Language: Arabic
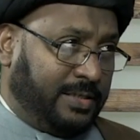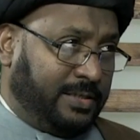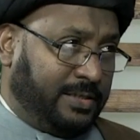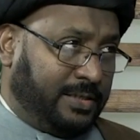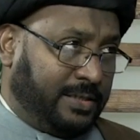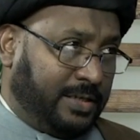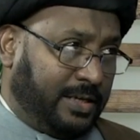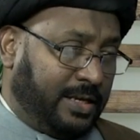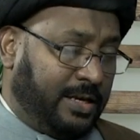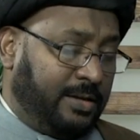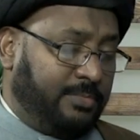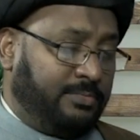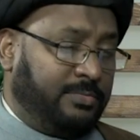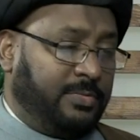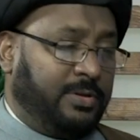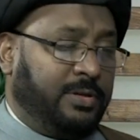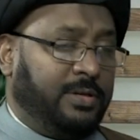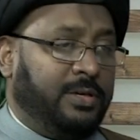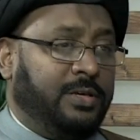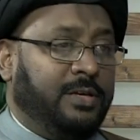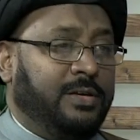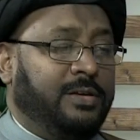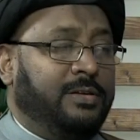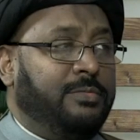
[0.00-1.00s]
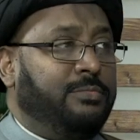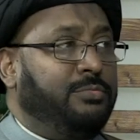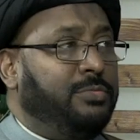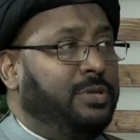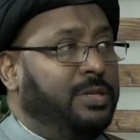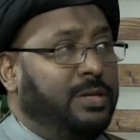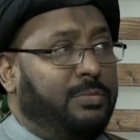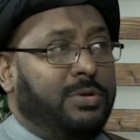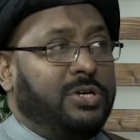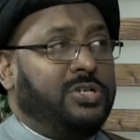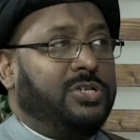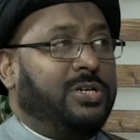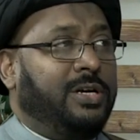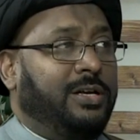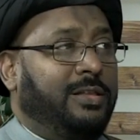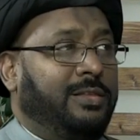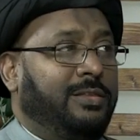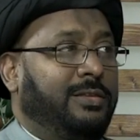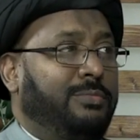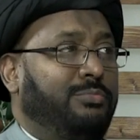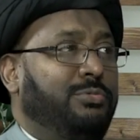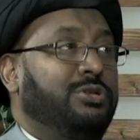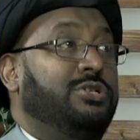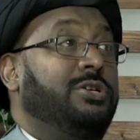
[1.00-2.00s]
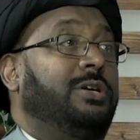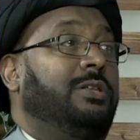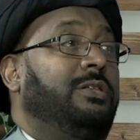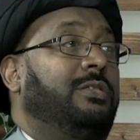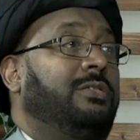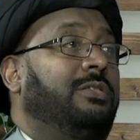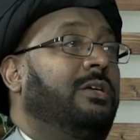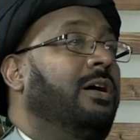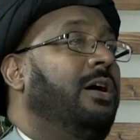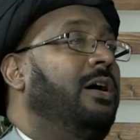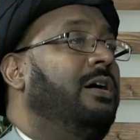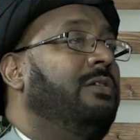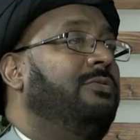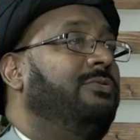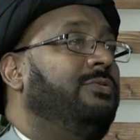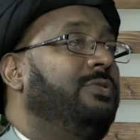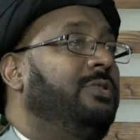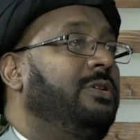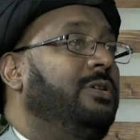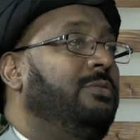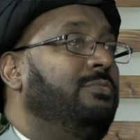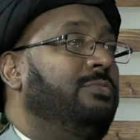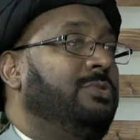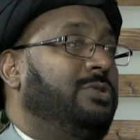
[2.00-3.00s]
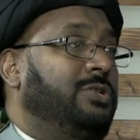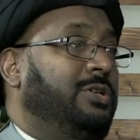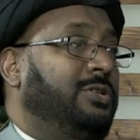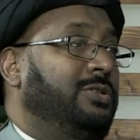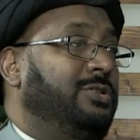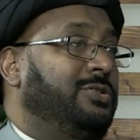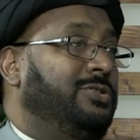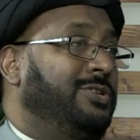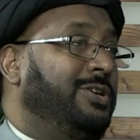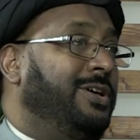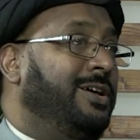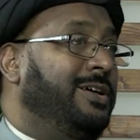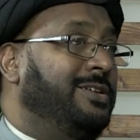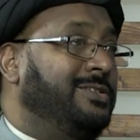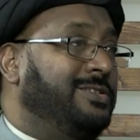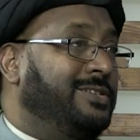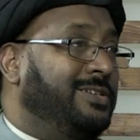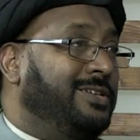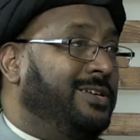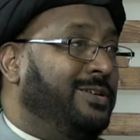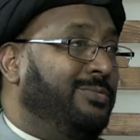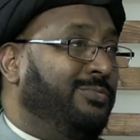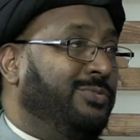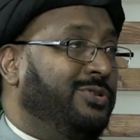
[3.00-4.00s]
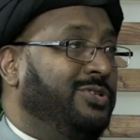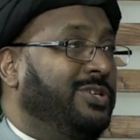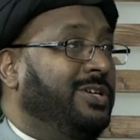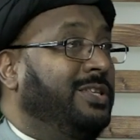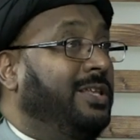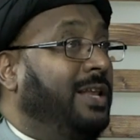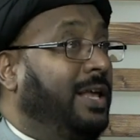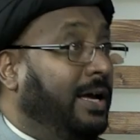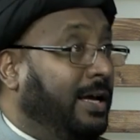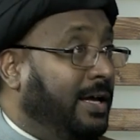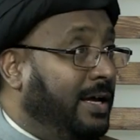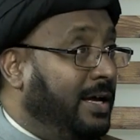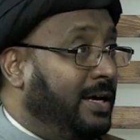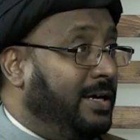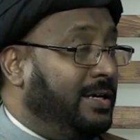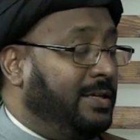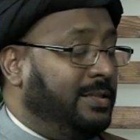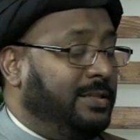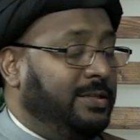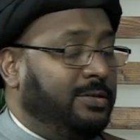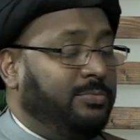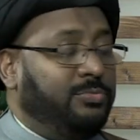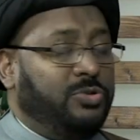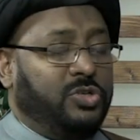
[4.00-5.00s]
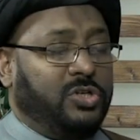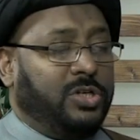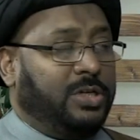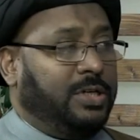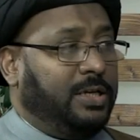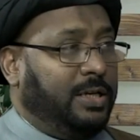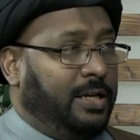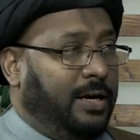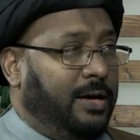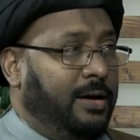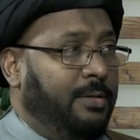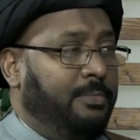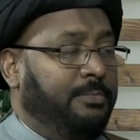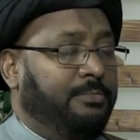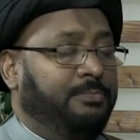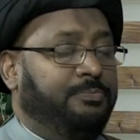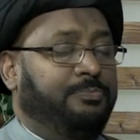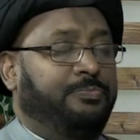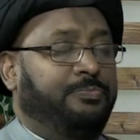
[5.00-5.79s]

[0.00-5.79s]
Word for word: السلام من المشهد المشهد الثقافي المشهد السياسي المشهد العقائدي بشكل عام